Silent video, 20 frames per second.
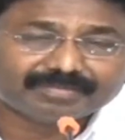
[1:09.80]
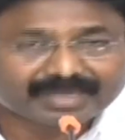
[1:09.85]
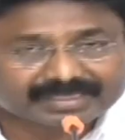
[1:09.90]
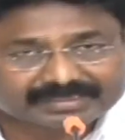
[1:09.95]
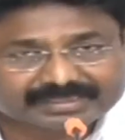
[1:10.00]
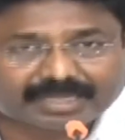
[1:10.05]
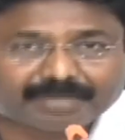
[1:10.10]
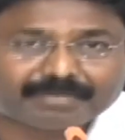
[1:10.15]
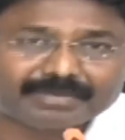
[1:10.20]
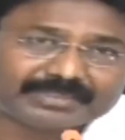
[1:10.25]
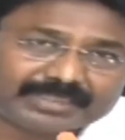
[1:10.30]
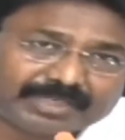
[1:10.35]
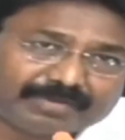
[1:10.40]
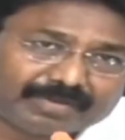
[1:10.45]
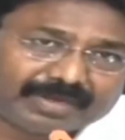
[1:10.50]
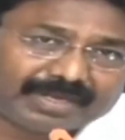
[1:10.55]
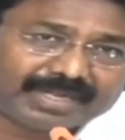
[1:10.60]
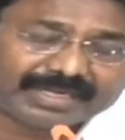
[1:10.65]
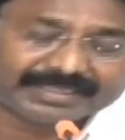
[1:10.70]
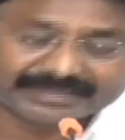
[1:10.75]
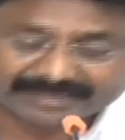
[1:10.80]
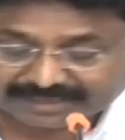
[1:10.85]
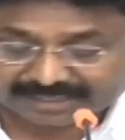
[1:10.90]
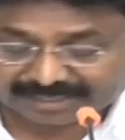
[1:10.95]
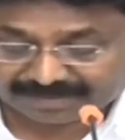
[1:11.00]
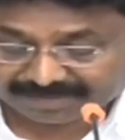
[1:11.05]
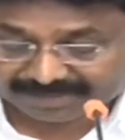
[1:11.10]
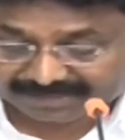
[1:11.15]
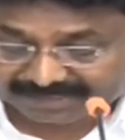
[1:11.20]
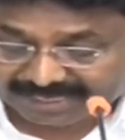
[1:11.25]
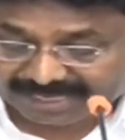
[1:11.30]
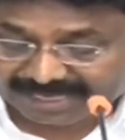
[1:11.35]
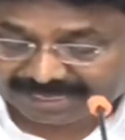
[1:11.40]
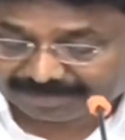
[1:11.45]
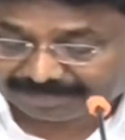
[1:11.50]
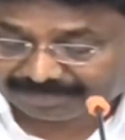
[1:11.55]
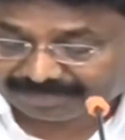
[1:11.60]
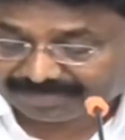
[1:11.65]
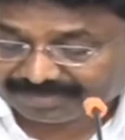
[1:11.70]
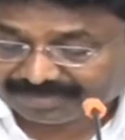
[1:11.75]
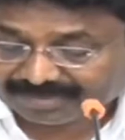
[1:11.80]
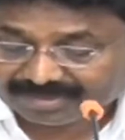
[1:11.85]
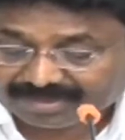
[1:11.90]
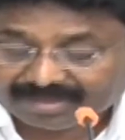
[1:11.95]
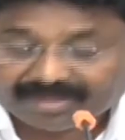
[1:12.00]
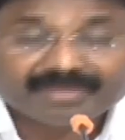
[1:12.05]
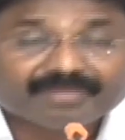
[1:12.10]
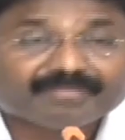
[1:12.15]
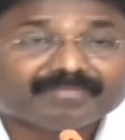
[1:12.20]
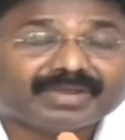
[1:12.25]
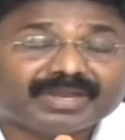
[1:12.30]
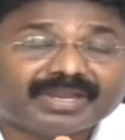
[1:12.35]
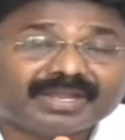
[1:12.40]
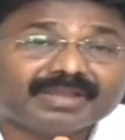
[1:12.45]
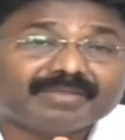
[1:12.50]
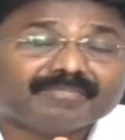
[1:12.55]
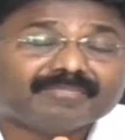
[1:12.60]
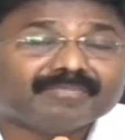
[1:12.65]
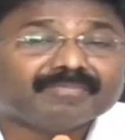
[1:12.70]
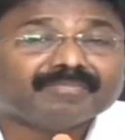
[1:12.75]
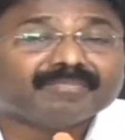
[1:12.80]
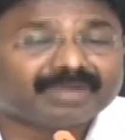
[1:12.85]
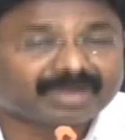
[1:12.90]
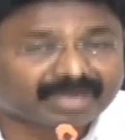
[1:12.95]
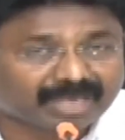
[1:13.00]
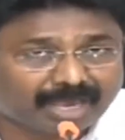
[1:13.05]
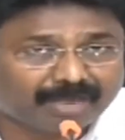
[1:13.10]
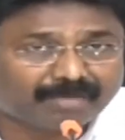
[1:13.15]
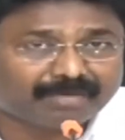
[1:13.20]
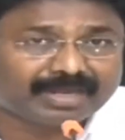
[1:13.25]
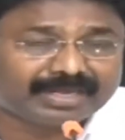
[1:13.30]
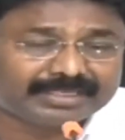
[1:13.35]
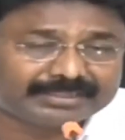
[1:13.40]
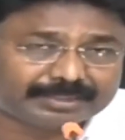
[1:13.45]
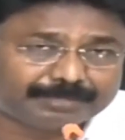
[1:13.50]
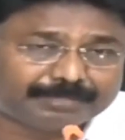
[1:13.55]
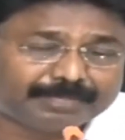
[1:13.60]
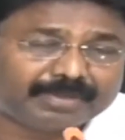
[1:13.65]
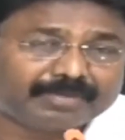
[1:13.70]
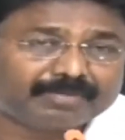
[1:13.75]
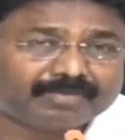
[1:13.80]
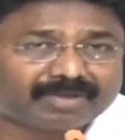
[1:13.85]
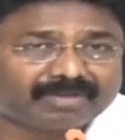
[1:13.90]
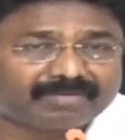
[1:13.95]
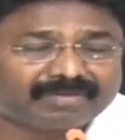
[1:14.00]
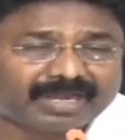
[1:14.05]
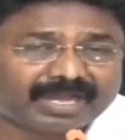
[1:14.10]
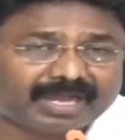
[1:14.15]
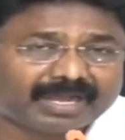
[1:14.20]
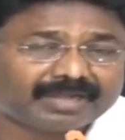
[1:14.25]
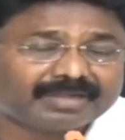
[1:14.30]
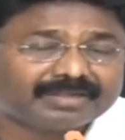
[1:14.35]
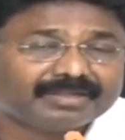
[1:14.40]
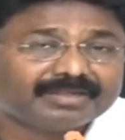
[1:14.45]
మా సామాజిక వర్గానికి చెందిన వ్యక్తినే మరి మాకు కావాలని చెప్పి ఒకవేళ